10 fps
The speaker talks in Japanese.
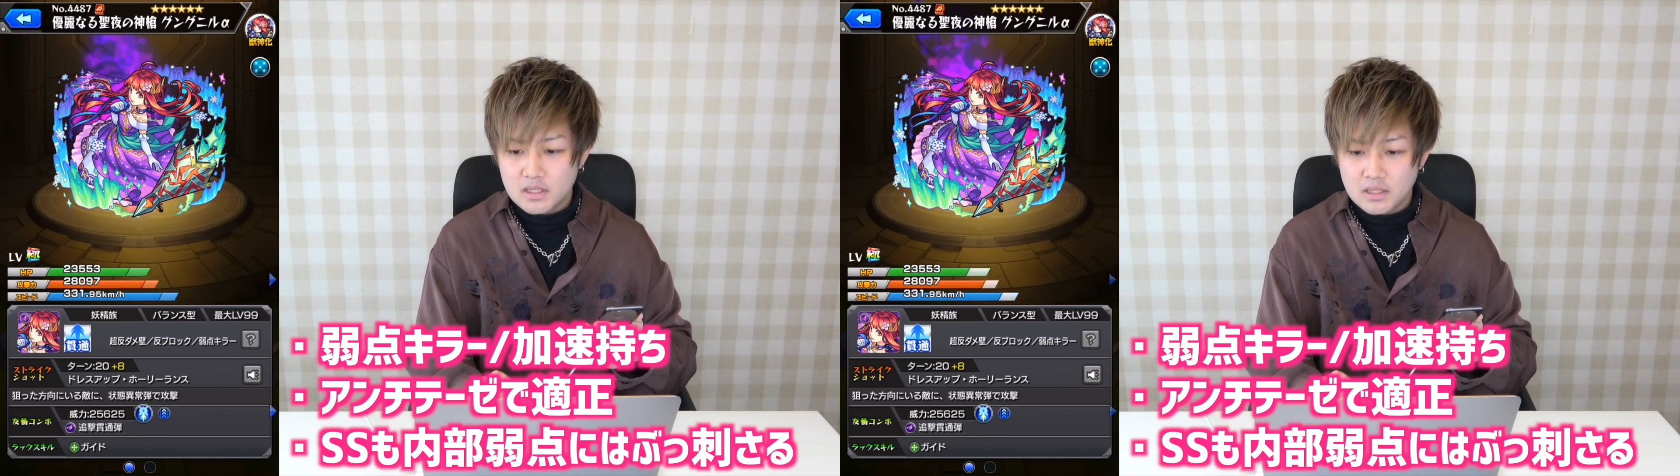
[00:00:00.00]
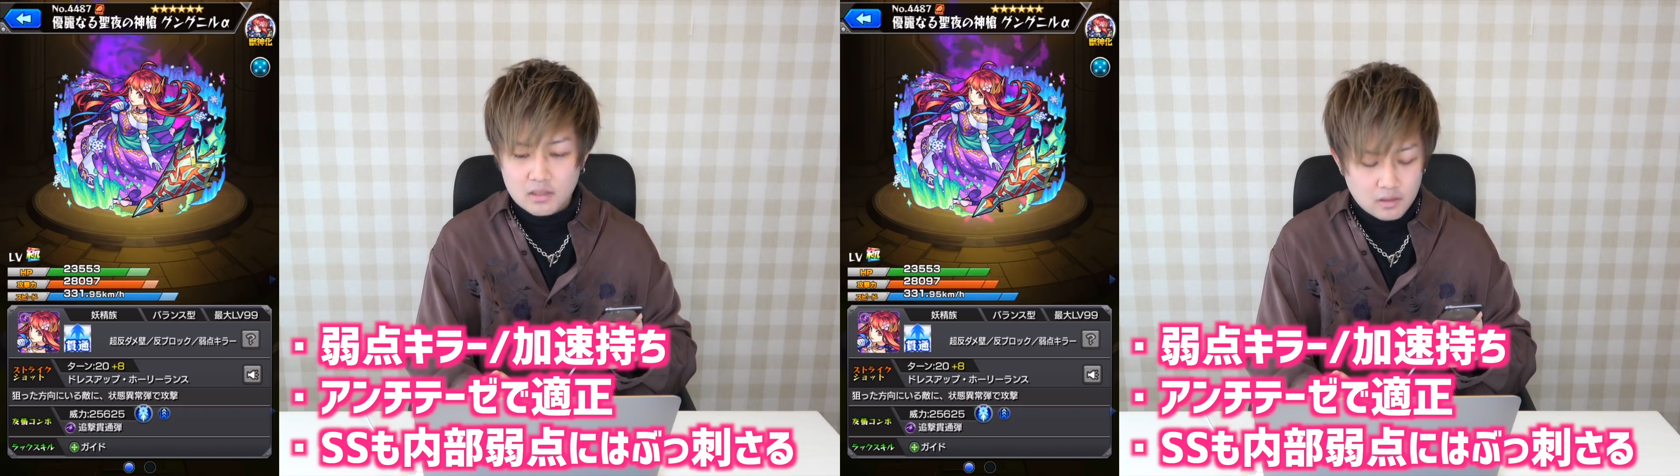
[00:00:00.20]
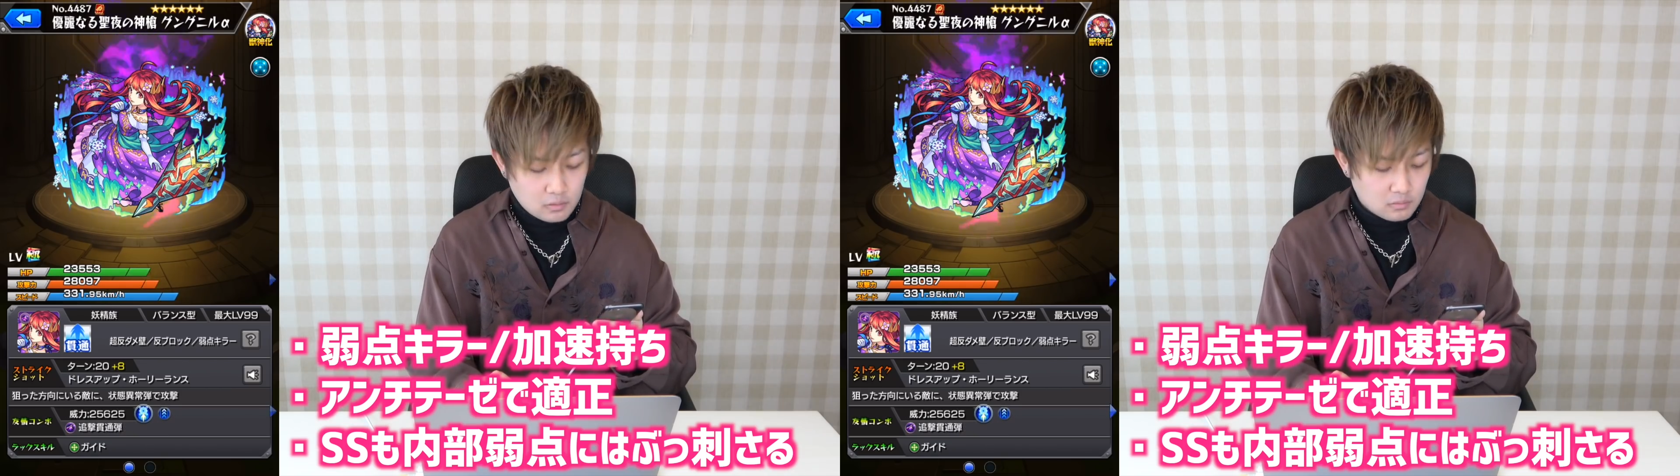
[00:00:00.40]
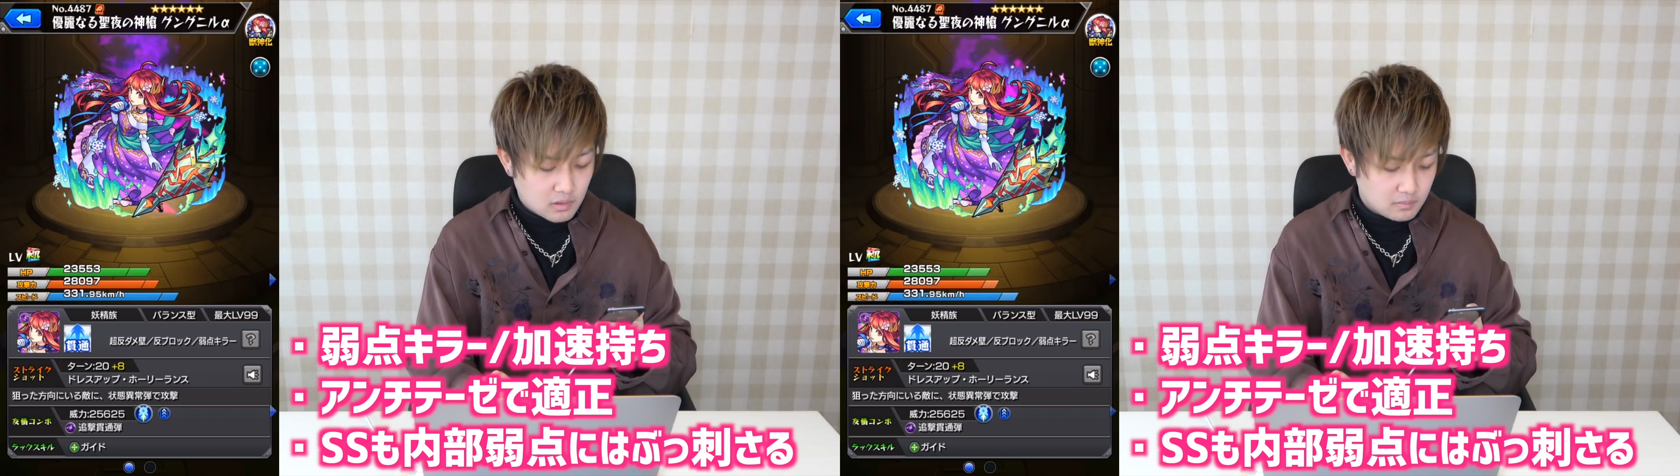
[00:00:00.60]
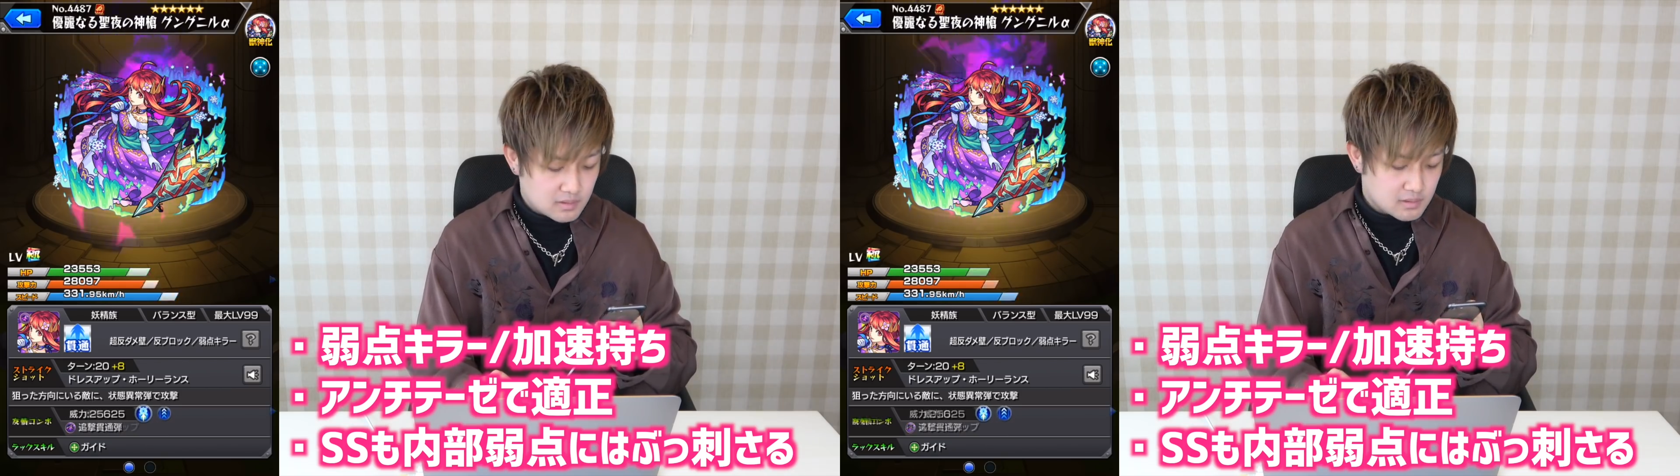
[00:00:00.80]
ていいかなと思
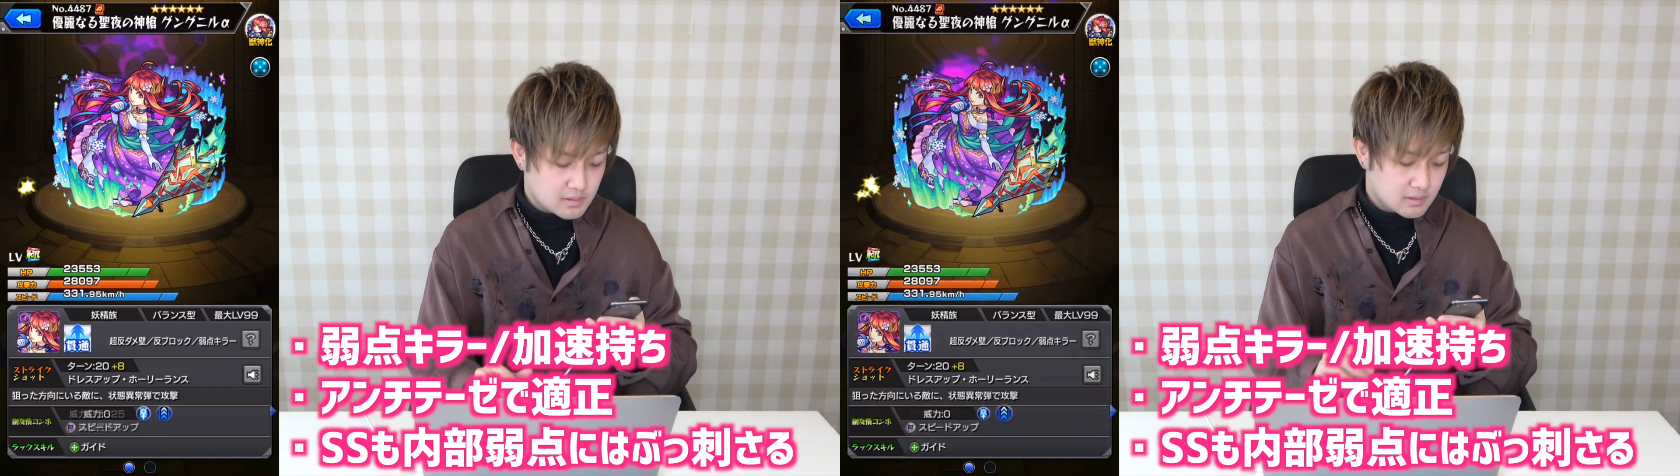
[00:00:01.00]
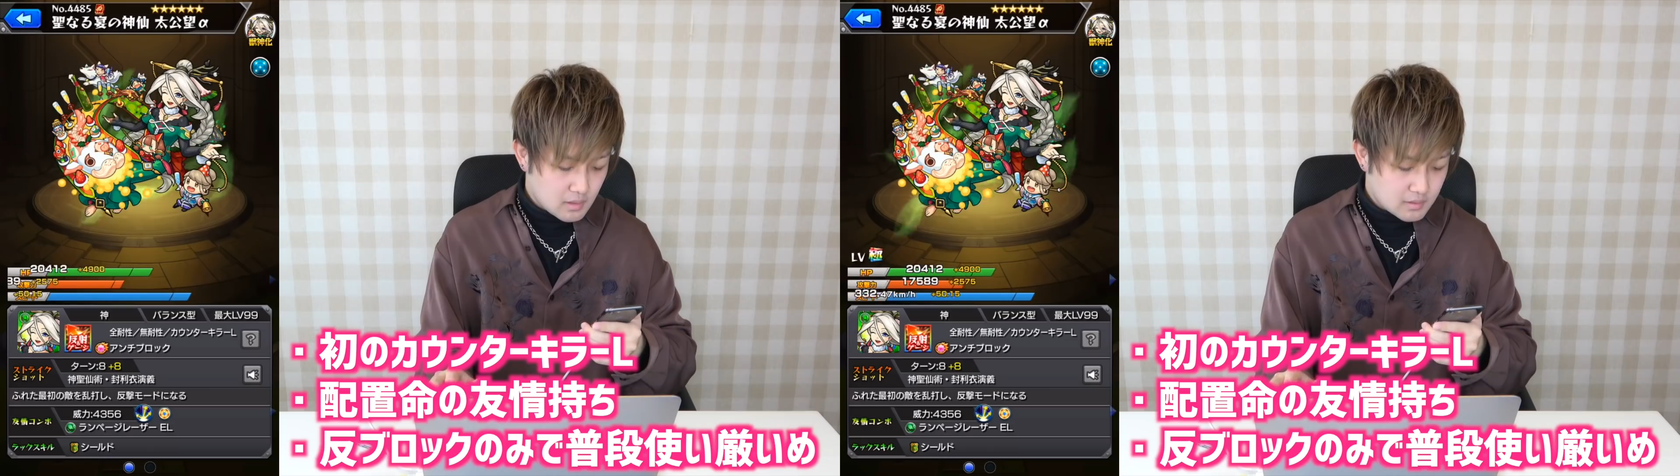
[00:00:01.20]
います